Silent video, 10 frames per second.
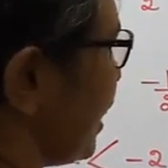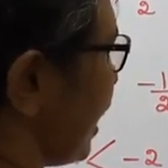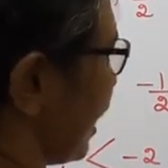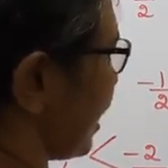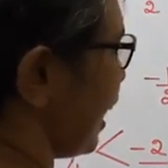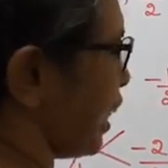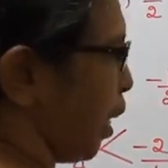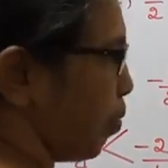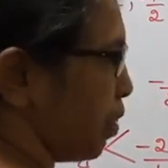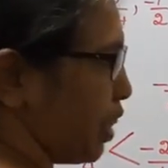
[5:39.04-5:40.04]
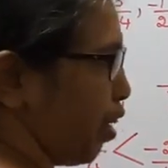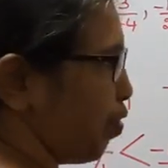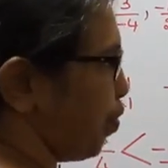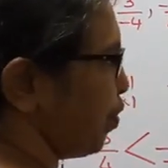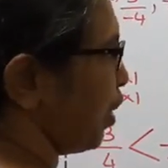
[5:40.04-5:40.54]
ஈஸியா த்ரீ
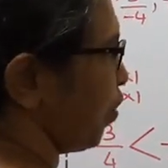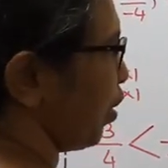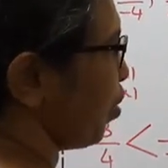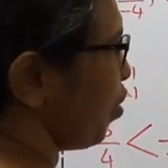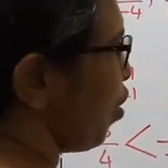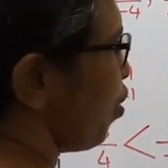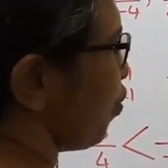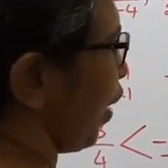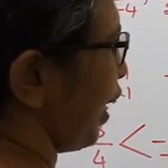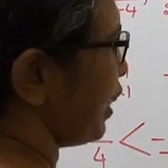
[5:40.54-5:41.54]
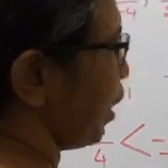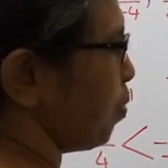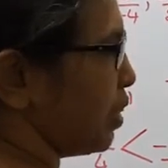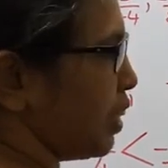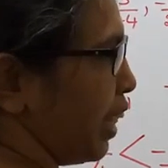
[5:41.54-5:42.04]
டேபிள்ஸ்லேயும் ஃபிஃப்டீன் வரும் ஃபைவ்
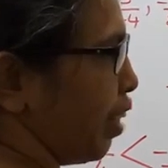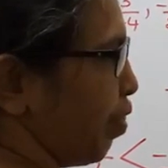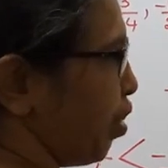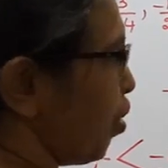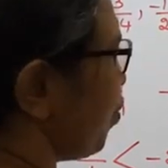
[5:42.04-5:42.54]
டேபிள்ஸ்ல என்ன வரும்